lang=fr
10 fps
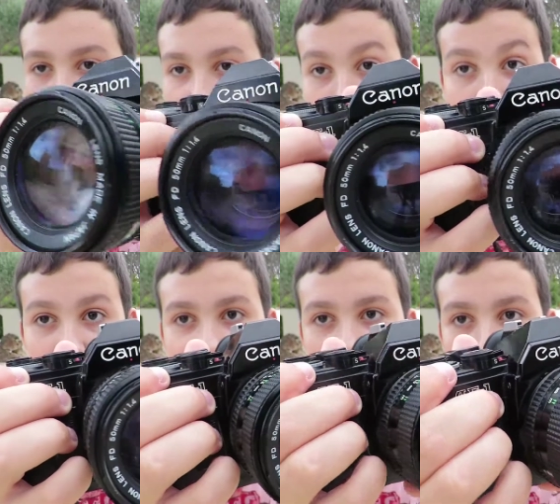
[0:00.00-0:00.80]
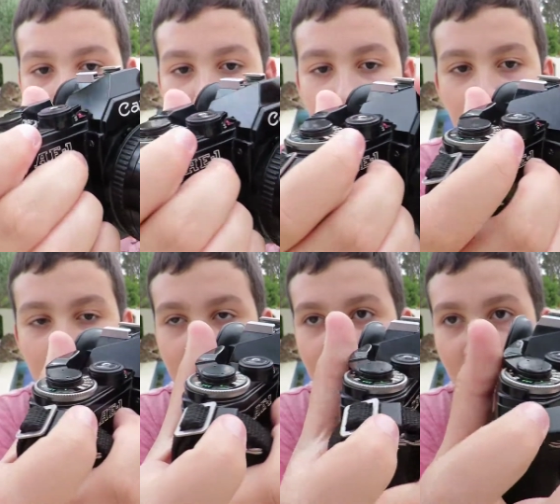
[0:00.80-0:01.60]
Il y a plein d'accessoires. Hein.
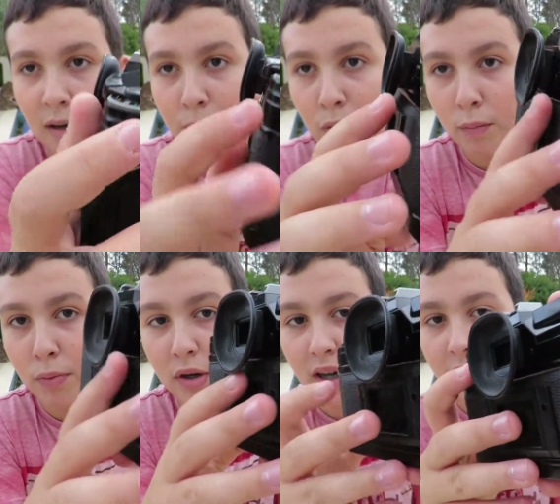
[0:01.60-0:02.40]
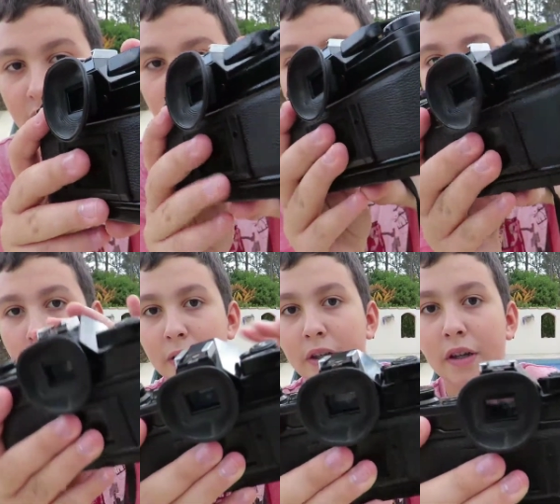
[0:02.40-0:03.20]
Là, pour, pour regarder, je vous
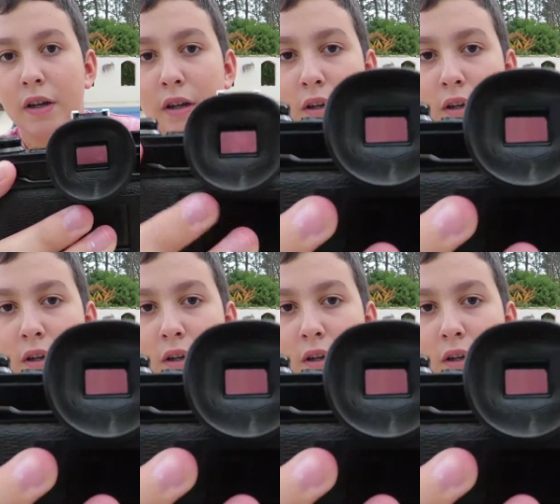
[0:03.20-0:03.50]
explique.